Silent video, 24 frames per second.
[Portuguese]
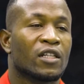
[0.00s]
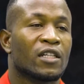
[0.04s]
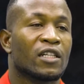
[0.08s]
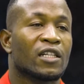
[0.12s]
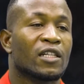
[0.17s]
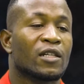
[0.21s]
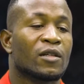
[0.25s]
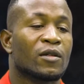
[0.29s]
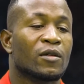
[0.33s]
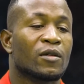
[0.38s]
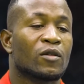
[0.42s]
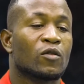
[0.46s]

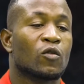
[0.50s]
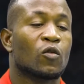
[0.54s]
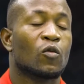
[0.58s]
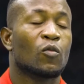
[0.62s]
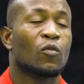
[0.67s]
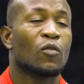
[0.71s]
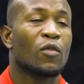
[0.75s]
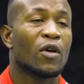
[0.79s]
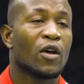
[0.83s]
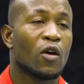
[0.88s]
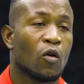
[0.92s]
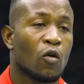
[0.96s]
E o
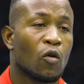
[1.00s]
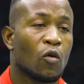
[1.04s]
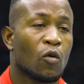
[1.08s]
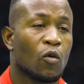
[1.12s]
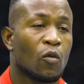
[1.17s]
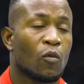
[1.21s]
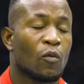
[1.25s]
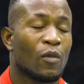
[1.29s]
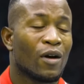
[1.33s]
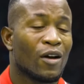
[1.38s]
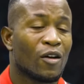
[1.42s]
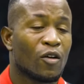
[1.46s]
meu
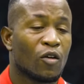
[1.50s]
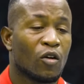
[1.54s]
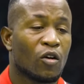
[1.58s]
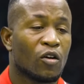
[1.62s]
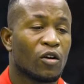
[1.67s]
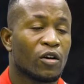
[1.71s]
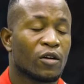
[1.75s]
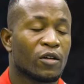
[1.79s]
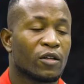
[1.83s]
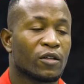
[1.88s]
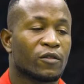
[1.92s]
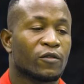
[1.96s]

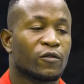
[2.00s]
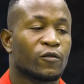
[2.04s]
maior